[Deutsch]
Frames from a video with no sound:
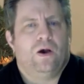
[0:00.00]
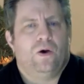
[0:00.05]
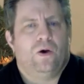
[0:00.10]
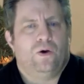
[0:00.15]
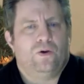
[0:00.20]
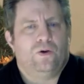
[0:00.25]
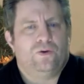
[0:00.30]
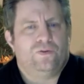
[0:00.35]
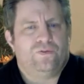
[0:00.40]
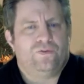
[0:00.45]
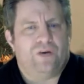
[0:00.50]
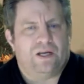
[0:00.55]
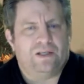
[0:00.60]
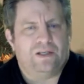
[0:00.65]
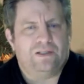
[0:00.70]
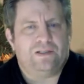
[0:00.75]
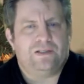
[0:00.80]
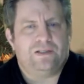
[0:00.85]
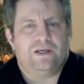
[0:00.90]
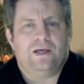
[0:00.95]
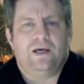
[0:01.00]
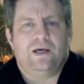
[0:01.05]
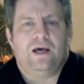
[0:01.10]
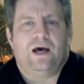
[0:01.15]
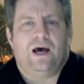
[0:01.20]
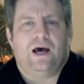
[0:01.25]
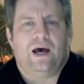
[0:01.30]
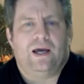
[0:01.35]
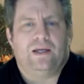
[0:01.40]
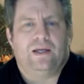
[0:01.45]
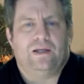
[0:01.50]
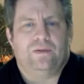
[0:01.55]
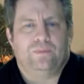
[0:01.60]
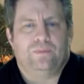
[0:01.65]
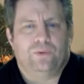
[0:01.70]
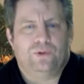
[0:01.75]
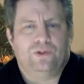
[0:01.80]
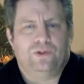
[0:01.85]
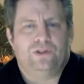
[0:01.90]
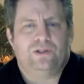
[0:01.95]
und fand einen
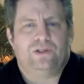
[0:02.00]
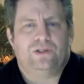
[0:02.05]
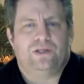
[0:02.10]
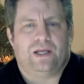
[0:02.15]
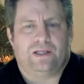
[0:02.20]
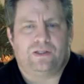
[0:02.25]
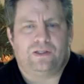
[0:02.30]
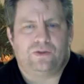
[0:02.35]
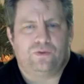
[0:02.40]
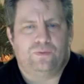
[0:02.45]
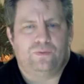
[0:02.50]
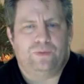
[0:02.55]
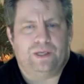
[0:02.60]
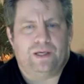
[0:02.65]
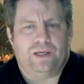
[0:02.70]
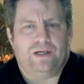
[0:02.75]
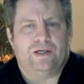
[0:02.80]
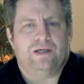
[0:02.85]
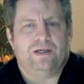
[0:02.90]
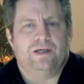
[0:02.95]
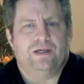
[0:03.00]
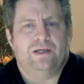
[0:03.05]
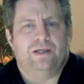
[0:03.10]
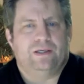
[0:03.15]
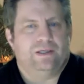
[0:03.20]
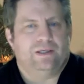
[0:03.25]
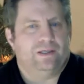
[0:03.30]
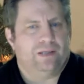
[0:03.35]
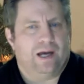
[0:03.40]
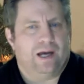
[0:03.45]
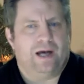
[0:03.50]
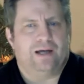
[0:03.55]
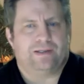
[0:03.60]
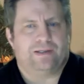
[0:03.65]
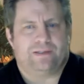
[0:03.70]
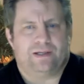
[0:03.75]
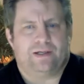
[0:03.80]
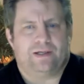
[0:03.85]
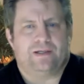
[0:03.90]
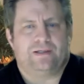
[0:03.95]
Mund, der zu mir Ja
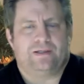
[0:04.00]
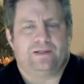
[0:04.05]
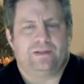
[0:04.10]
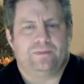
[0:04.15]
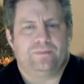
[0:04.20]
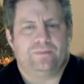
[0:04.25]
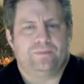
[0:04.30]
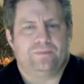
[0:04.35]
sagte.